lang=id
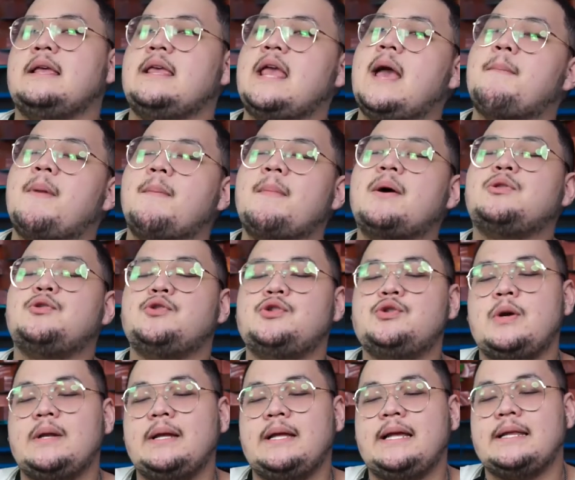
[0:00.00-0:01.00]
ya memang
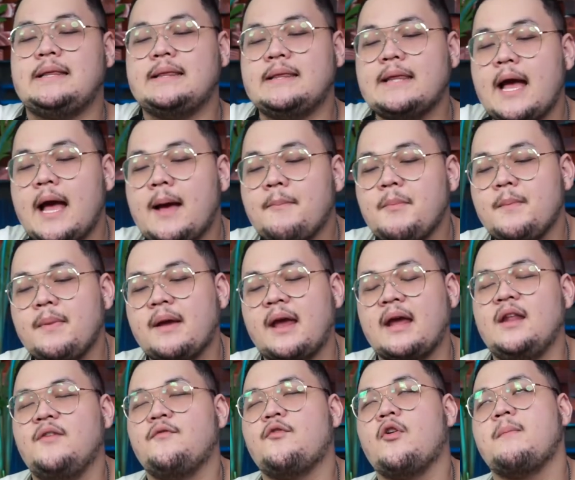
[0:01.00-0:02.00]
tujuan kita
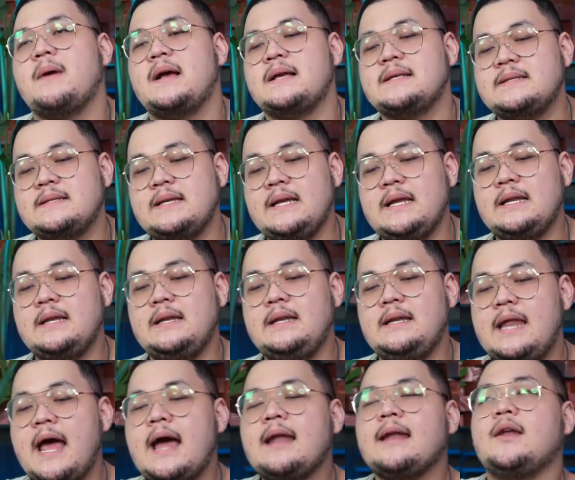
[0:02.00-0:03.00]
memberikan informasi
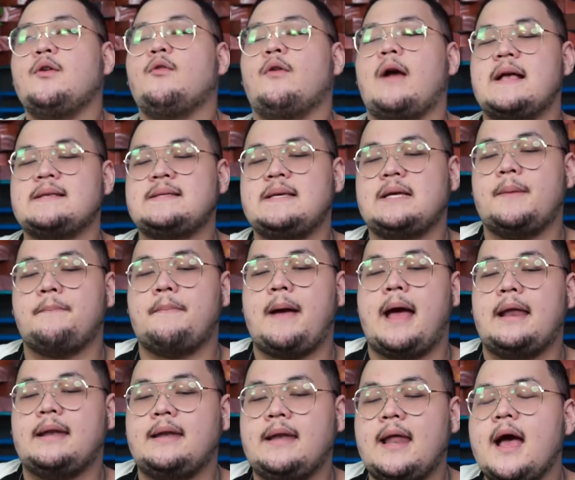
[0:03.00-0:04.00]
dan edukasi
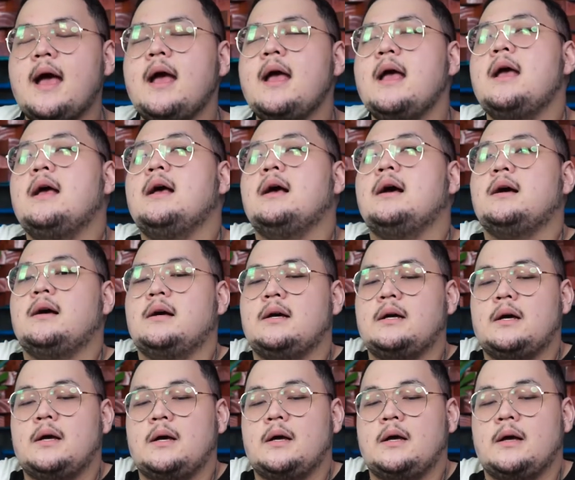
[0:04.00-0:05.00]
kepada
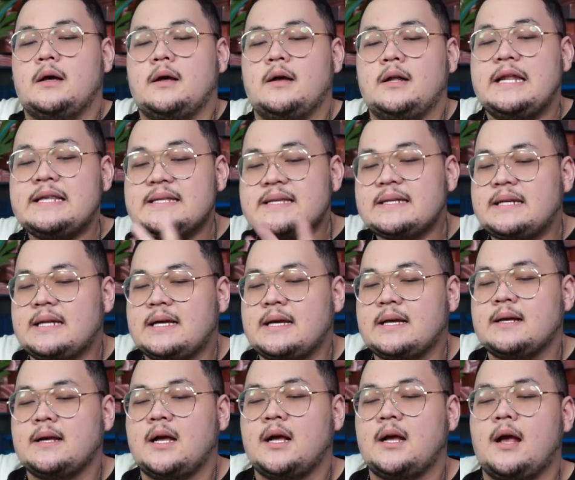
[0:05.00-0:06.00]
uh,
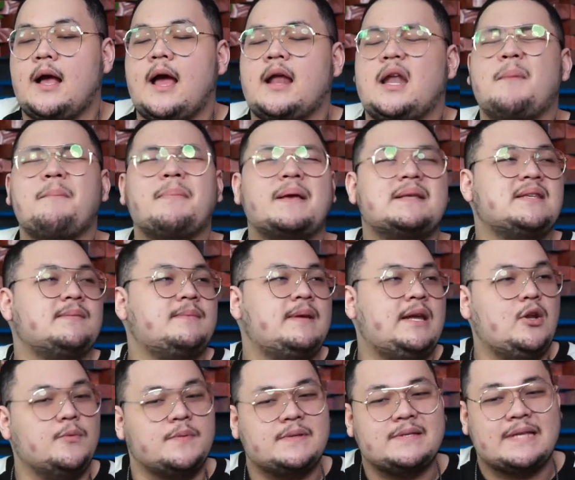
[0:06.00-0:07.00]
listener ke, karena prinsip
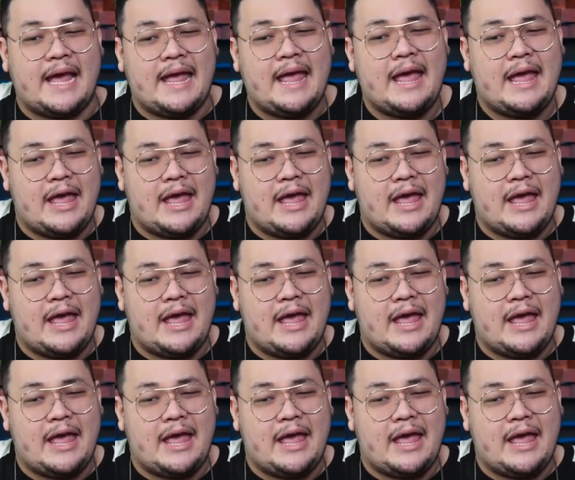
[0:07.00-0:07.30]
hidup saya